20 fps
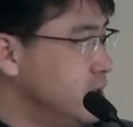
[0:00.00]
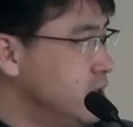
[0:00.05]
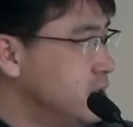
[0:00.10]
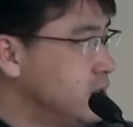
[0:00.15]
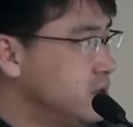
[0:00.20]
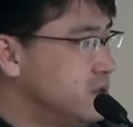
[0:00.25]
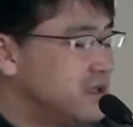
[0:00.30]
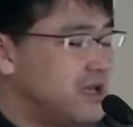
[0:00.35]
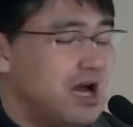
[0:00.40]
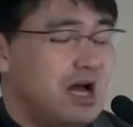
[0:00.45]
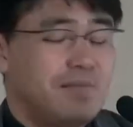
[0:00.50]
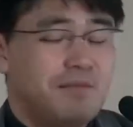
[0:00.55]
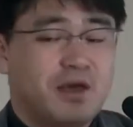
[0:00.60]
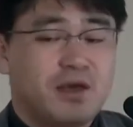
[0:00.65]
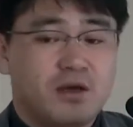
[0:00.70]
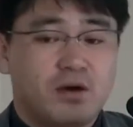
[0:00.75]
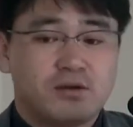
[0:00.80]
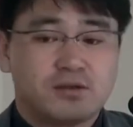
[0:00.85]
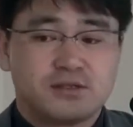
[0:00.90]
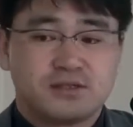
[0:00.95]
그 다음에
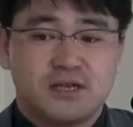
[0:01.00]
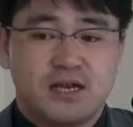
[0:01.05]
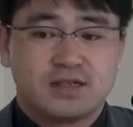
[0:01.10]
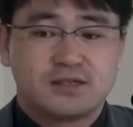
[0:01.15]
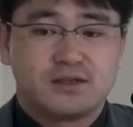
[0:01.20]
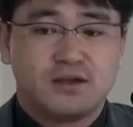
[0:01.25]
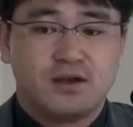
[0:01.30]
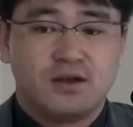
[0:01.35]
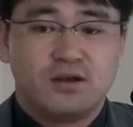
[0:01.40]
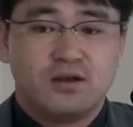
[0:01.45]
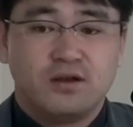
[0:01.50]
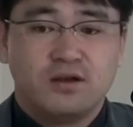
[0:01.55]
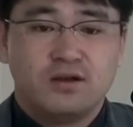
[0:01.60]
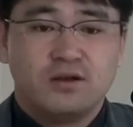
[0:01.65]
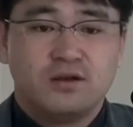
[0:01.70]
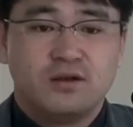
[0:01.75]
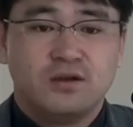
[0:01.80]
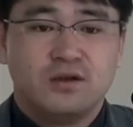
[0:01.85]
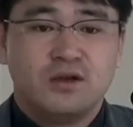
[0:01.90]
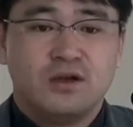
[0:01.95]
역사서
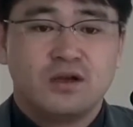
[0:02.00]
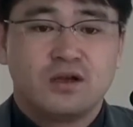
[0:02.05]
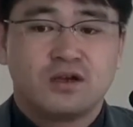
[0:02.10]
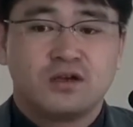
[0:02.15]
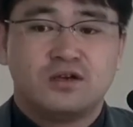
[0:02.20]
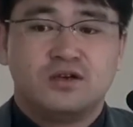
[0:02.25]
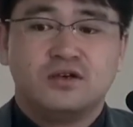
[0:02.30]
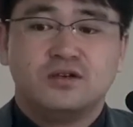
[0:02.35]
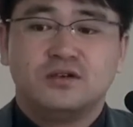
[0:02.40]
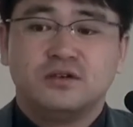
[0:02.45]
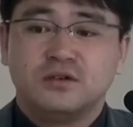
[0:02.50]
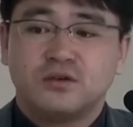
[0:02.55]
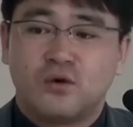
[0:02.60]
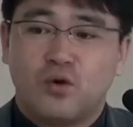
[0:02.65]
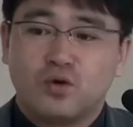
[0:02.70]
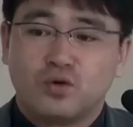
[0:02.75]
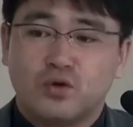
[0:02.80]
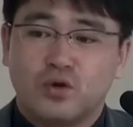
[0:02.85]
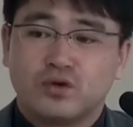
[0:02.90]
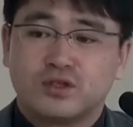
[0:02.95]
그
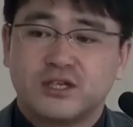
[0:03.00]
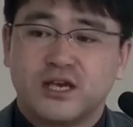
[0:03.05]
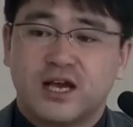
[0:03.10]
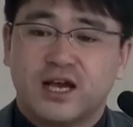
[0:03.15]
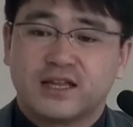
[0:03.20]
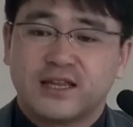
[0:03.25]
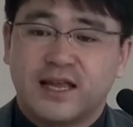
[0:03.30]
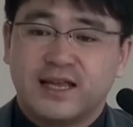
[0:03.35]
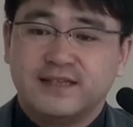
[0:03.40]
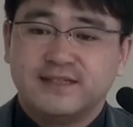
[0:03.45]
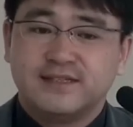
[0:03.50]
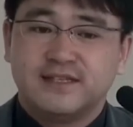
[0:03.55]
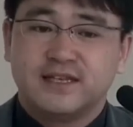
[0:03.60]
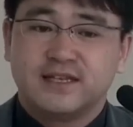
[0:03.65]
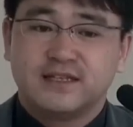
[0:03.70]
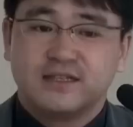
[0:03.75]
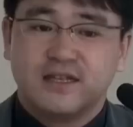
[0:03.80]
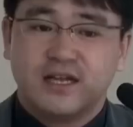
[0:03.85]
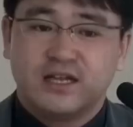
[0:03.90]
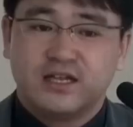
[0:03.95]
공동체가
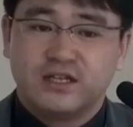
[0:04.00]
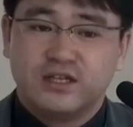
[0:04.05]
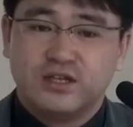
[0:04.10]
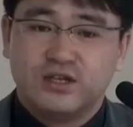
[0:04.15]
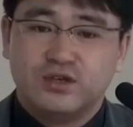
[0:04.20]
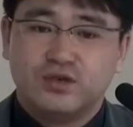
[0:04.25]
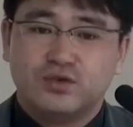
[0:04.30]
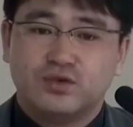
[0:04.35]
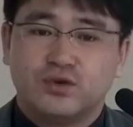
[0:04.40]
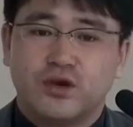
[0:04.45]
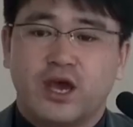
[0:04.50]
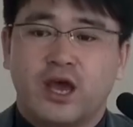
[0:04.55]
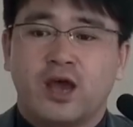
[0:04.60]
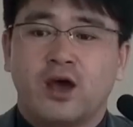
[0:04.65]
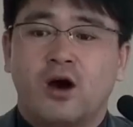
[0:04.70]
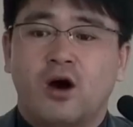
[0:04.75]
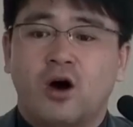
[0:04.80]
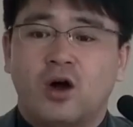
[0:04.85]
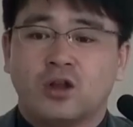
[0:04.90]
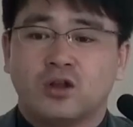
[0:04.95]
탄생된 이후에
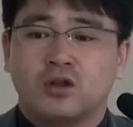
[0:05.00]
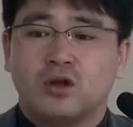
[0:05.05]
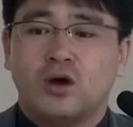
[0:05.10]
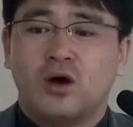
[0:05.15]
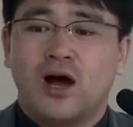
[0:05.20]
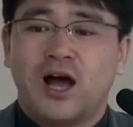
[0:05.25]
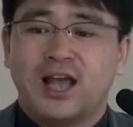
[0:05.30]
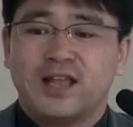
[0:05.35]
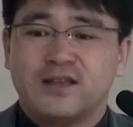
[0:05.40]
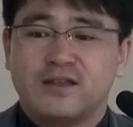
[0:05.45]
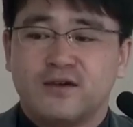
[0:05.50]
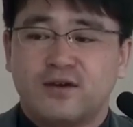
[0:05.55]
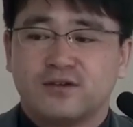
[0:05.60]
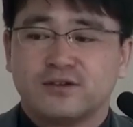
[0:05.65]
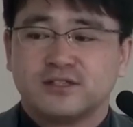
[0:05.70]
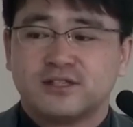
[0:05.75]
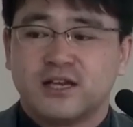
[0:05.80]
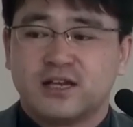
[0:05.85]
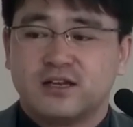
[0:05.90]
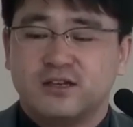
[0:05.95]
어떠한
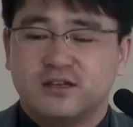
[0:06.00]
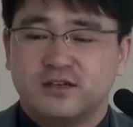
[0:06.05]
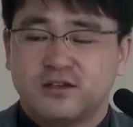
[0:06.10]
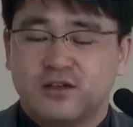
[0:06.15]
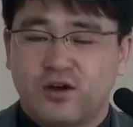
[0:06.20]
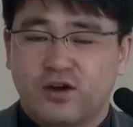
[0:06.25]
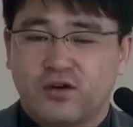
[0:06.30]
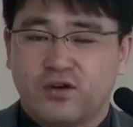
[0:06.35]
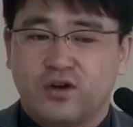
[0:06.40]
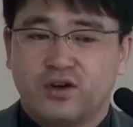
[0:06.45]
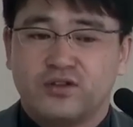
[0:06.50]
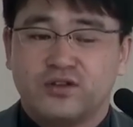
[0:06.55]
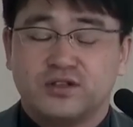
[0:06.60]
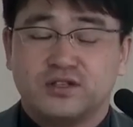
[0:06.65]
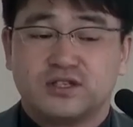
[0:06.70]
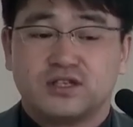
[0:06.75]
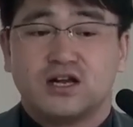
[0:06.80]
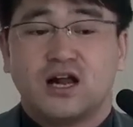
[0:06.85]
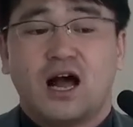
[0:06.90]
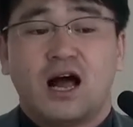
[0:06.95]
역사를
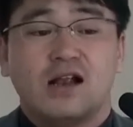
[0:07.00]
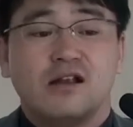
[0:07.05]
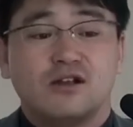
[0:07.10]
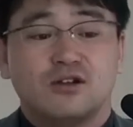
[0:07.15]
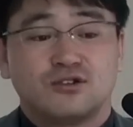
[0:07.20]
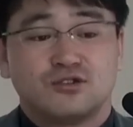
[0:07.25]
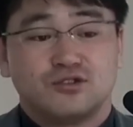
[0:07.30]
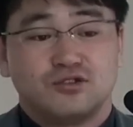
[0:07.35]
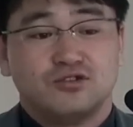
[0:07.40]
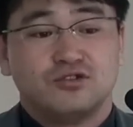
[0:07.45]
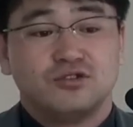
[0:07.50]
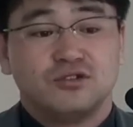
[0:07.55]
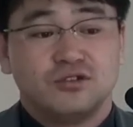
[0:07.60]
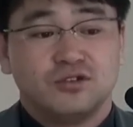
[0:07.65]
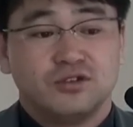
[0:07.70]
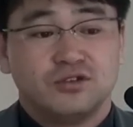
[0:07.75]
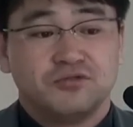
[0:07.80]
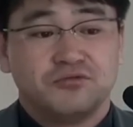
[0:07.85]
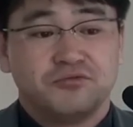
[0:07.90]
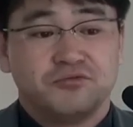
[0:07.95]
겪었는지를 알려주는
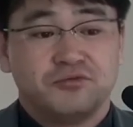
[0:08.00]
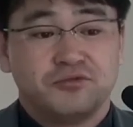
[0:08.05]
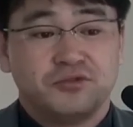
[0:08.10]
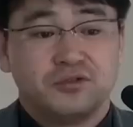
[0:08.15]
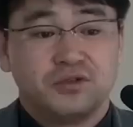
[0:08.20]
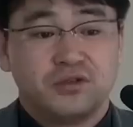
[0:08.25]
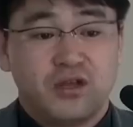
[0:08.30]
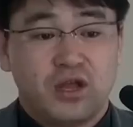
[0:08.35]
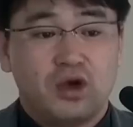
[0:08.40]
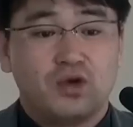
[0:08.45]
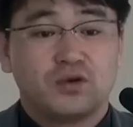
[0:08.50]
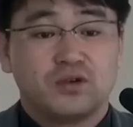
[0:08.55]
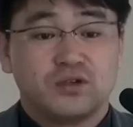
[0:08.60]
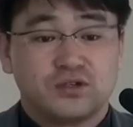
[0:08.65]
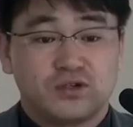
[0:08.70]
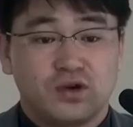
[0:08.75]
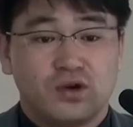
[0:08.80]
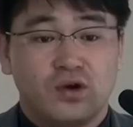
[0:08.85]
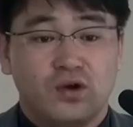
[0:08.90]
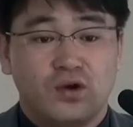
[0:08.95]

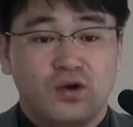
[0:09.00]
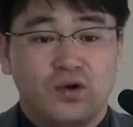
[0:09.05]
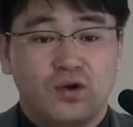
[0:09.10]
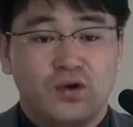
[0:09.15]
내용이죠.